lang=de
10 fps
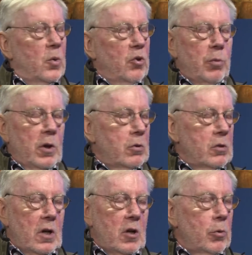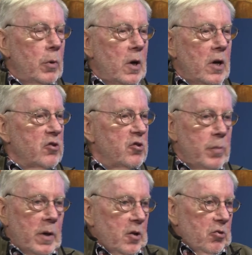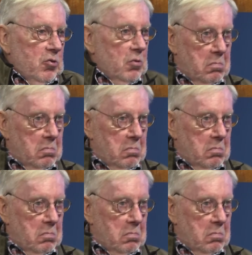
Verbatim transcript: Und ich war total überrascht, weil ich